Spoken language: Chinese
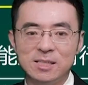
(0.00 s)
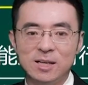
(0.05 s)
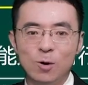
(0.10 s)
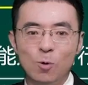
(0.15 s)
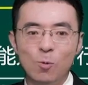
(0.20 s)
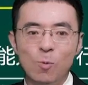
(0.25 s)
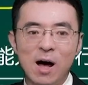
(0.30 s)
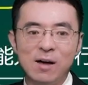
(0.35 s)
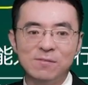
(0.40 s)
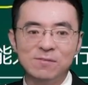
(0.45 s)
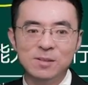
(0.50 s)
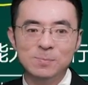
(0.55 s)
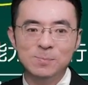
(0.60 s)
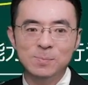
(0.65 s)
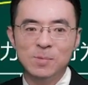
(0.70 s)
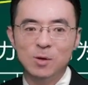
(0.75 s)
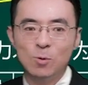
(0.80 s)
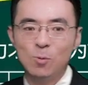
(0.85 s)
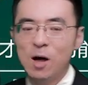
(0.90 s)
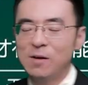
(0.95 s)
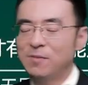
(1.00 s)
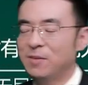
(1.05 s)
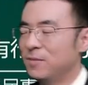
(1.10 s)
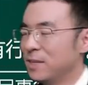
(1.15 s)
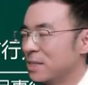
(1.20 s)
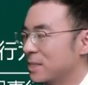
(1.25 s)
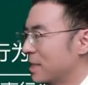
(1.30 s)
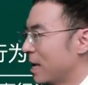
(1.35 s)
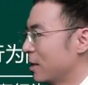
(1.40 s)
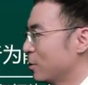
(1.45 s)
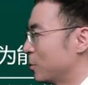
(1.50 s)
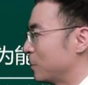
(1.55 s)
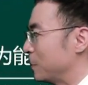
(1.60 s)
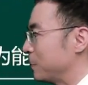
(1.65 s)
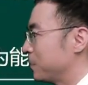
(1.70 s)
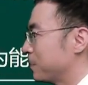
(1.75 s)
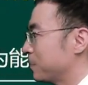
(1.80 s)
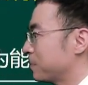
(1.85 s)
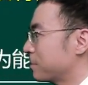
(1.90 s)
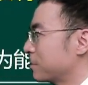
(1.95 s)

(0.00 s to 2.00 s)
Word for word: 力进行划分，划分为三种：